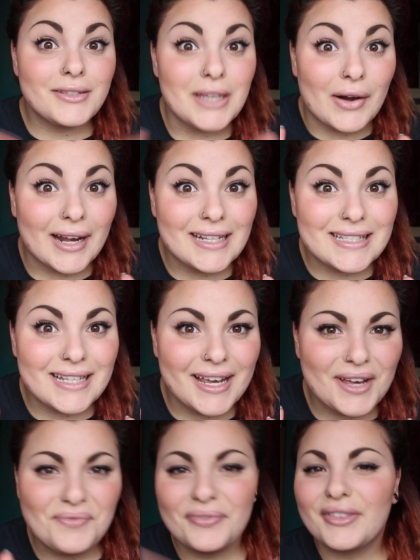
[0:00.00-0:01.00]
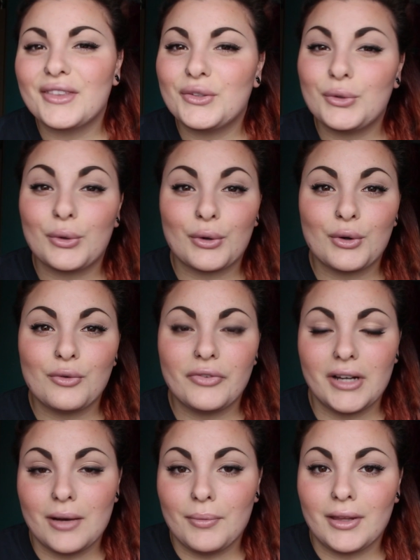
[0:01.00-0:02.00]
Ciao ragazze, torno
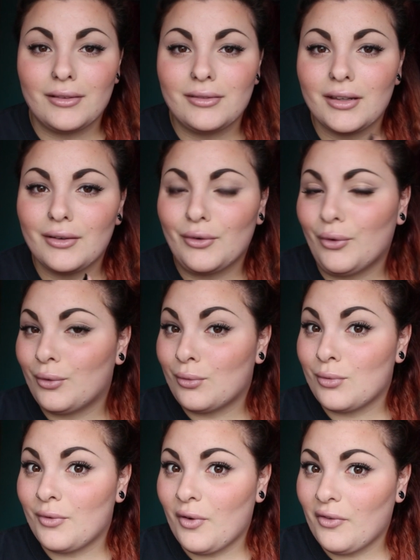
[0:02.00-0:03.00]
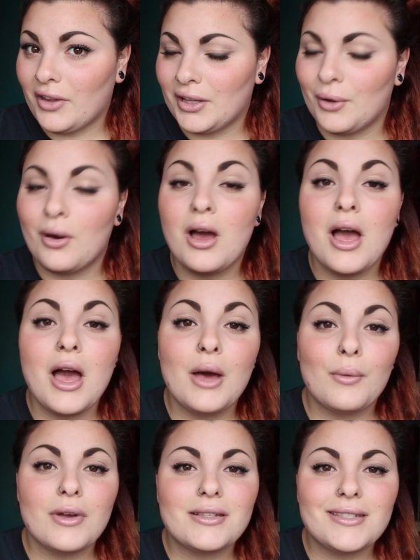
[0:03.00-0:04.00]
finalmente con un nuovo video.
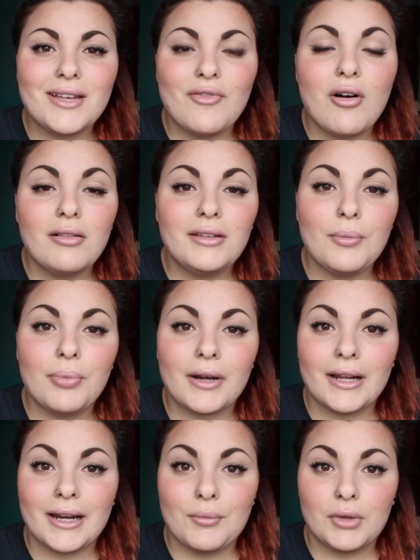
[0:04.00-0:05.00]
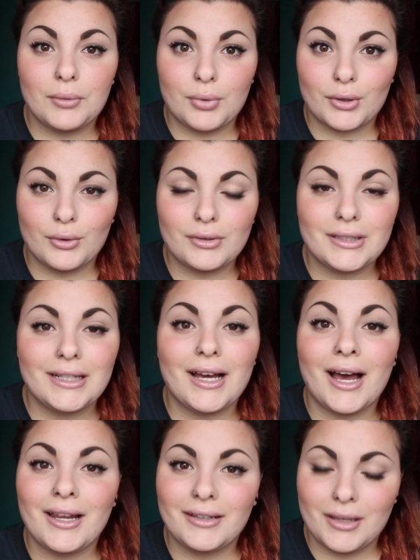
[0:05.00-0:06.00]
Questa volta parleremo dei prodotti
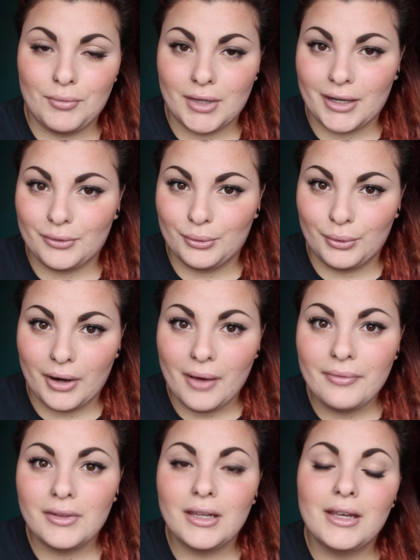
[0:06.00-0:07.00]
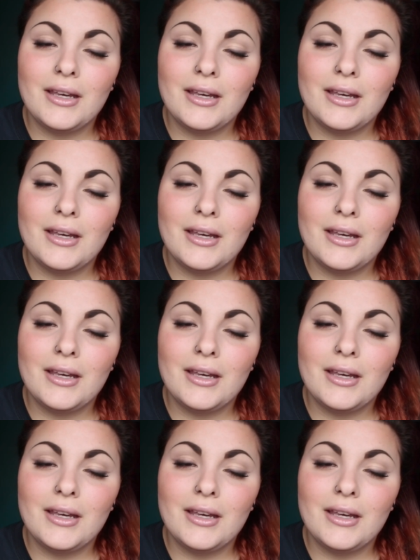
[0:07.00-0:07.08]
Alchimia Natura.